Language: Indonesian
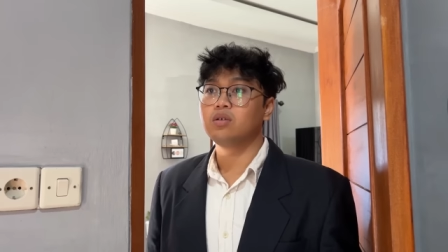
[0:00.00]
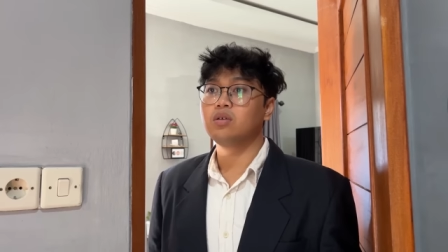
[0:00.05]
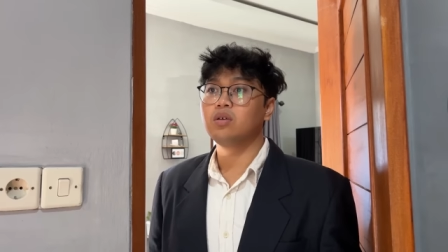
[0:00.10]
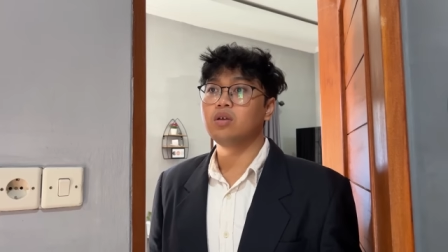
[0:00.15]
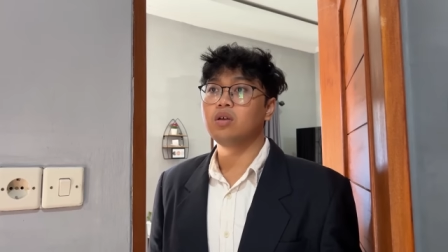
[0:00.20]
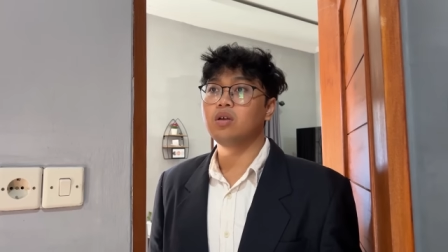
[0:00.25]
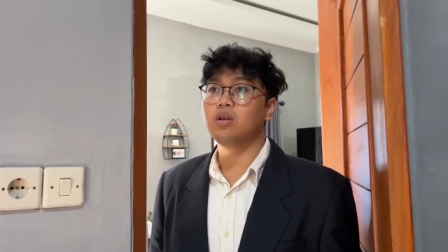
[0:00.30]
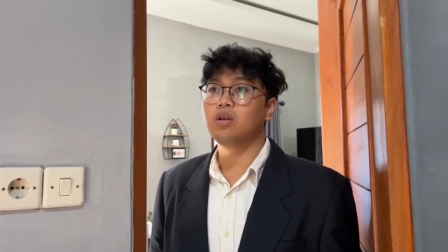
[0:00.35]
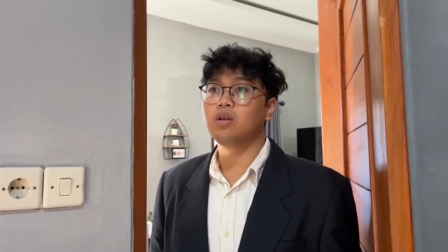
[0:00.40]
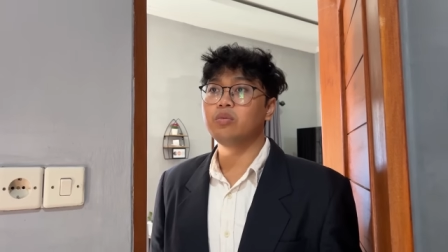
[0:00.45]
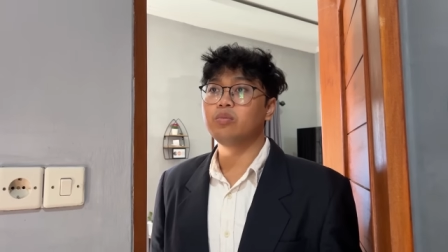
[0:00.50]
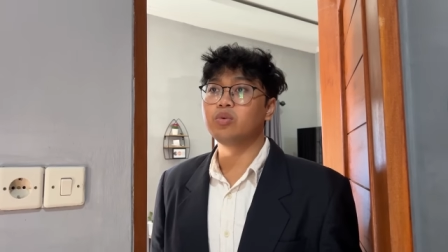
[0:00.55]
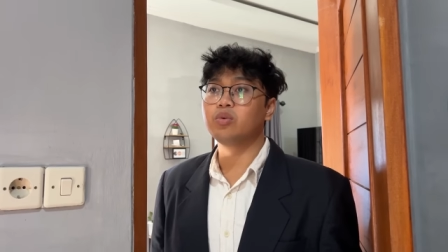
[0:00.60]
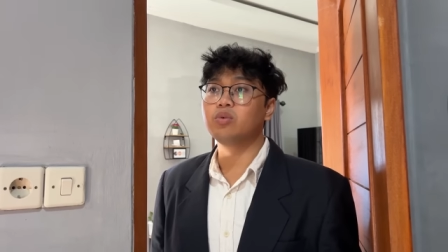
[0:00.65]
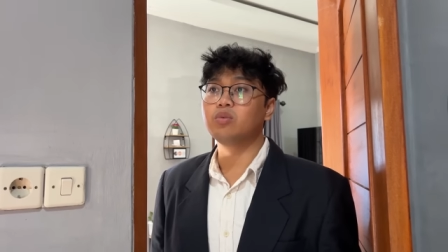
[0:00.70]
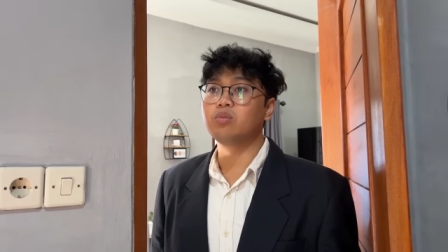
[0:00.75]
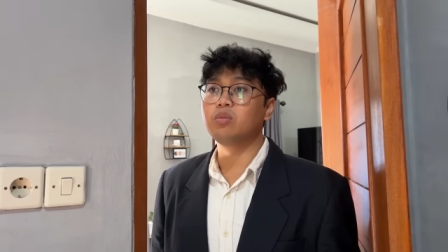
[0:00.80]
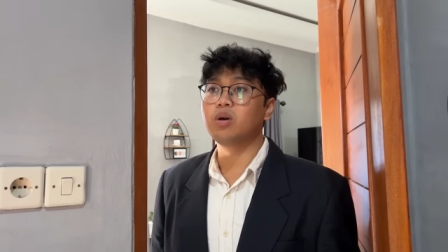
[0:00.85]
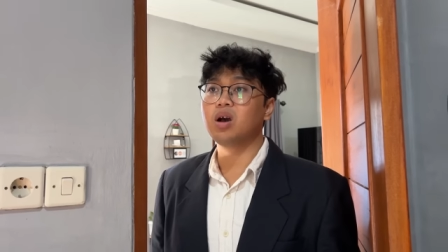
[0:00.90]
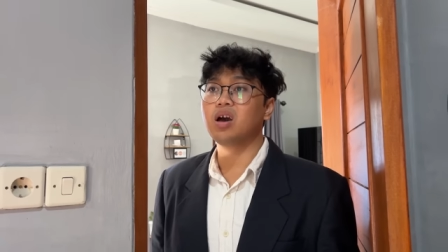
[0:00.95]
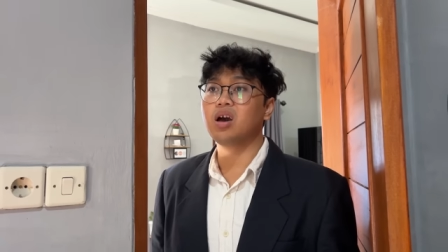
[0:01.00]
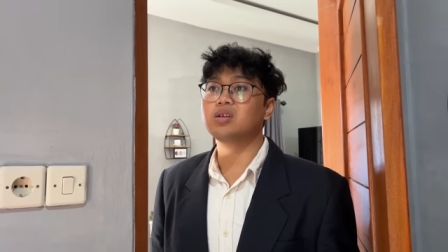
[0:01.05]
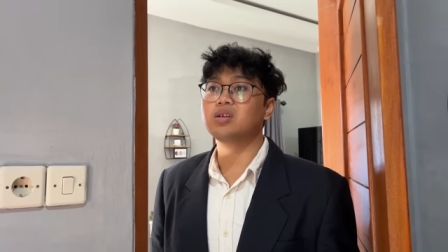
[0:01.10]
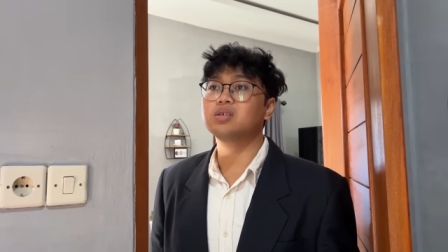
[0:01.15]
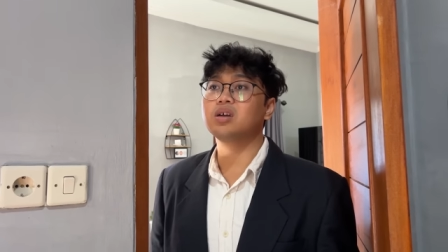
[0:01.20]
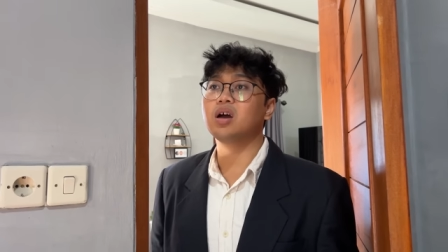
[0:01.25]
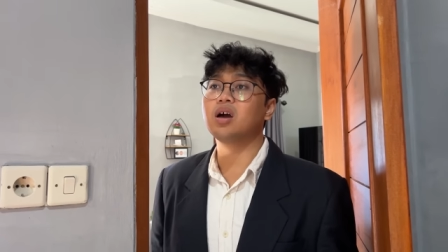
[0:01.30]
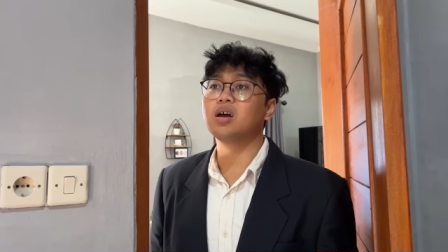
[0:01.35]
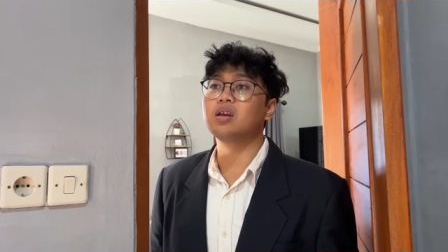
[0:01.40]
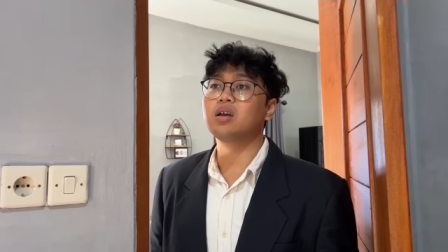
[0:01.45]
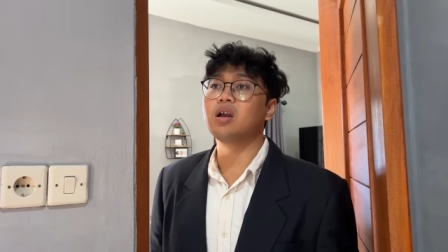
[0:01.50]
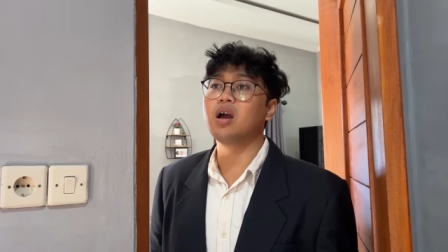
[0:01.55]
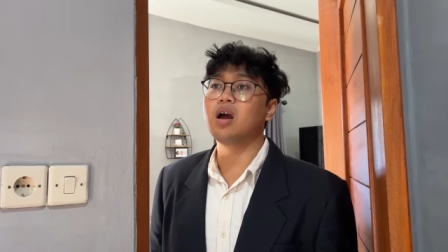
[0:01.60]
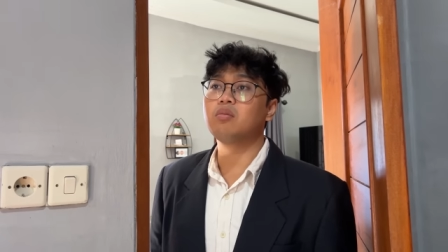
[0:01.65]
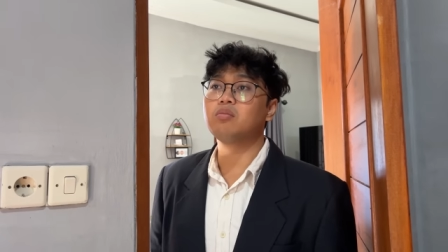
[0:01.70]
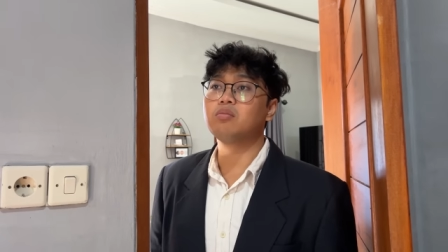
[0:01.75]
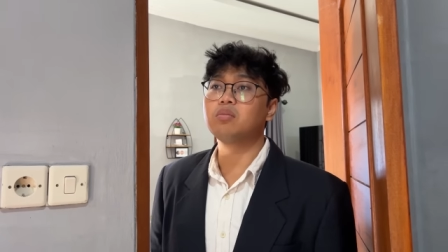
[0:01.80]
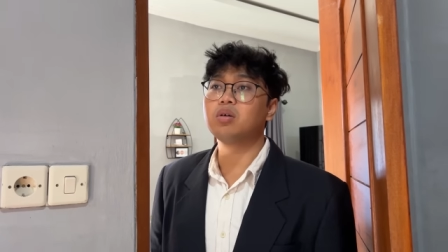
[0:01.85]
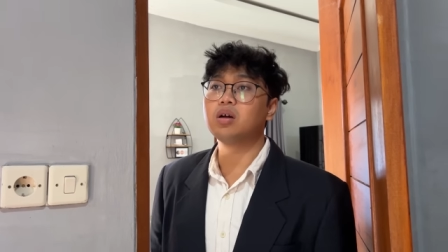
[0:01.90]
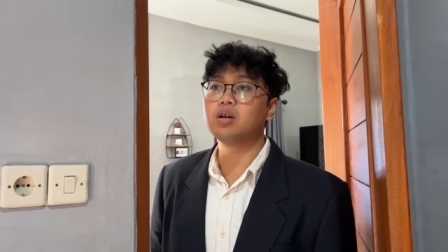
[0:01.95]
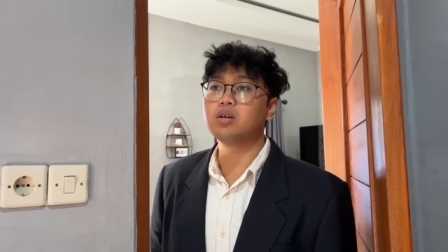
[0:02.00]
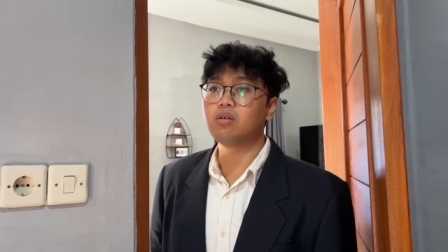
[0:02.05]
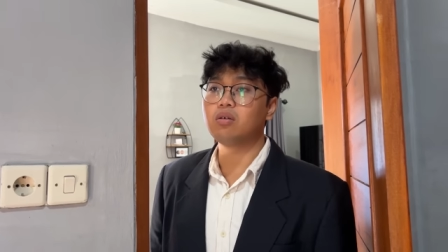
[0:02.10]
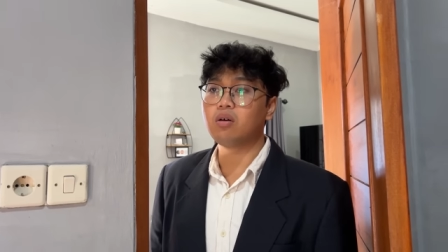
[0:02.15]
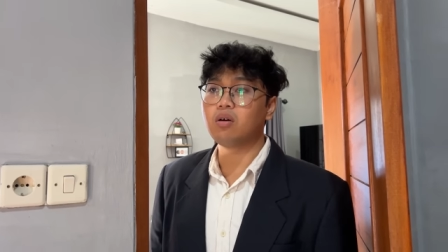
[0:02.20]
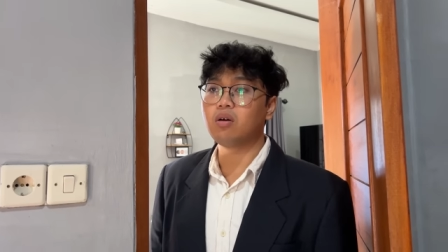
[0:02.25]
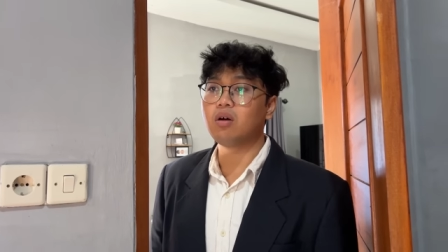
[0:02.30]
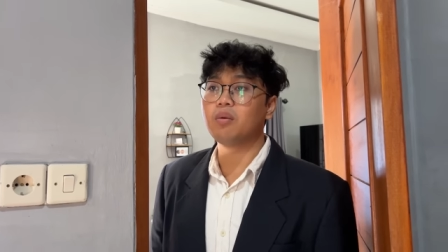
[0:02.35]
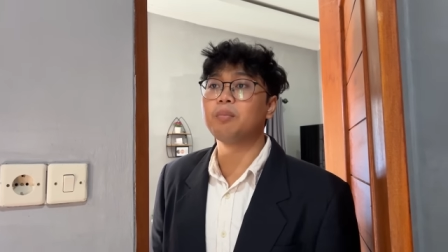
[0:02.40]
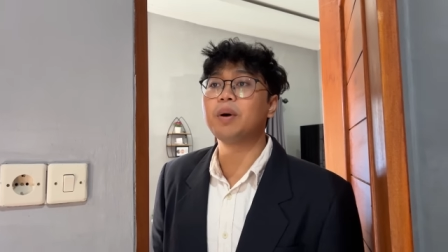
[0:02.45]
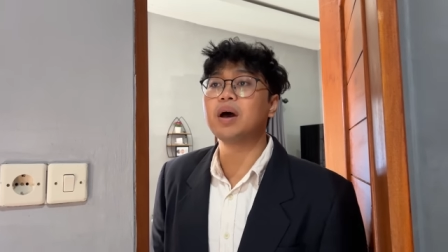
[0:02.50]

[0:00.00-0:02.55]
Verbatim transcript: Ye, Bu Mar, jangan ngambek dong.